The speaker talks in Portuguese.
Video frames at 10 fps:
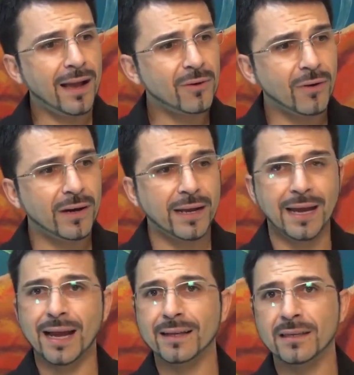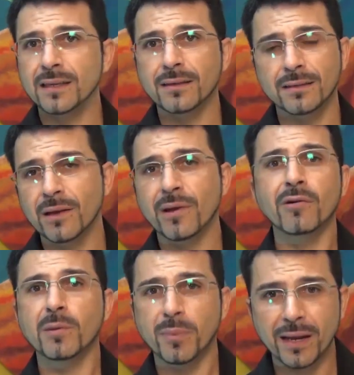Agora, aqui não
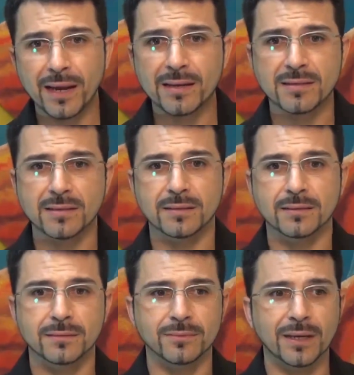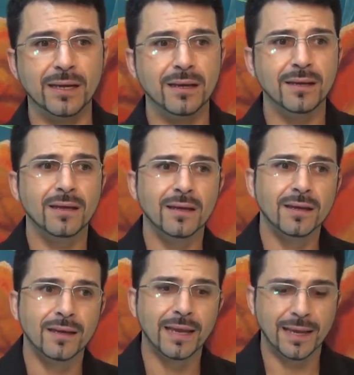é o que parece, né?
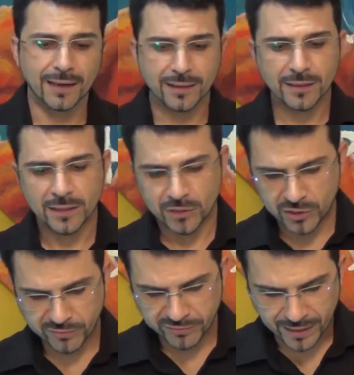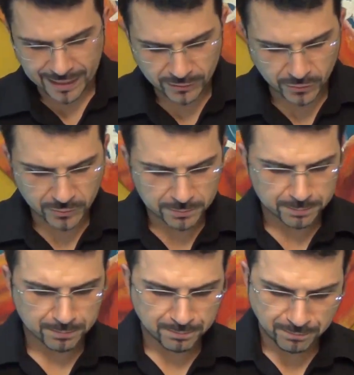Ela, de fato,
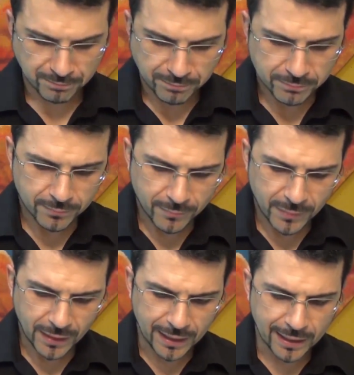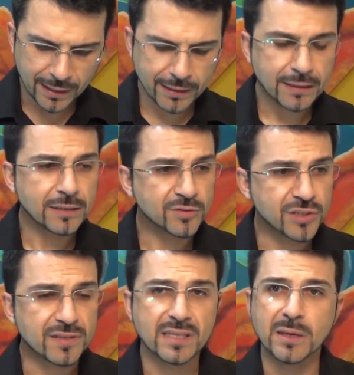ela
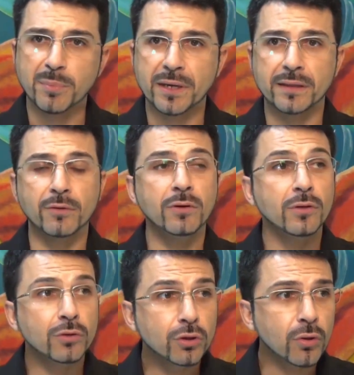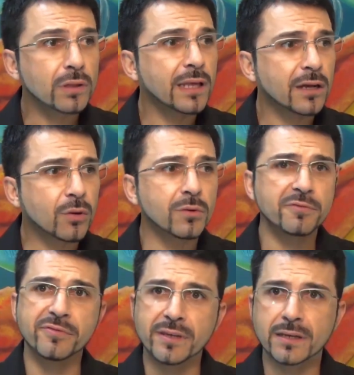disse que perdeu toda a
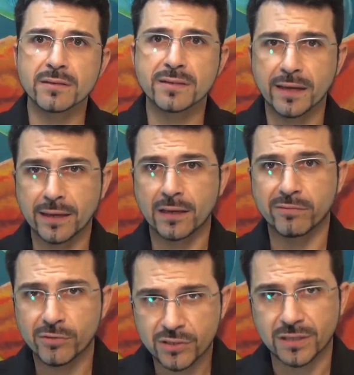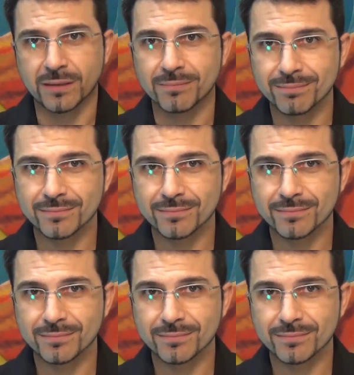confiança em você.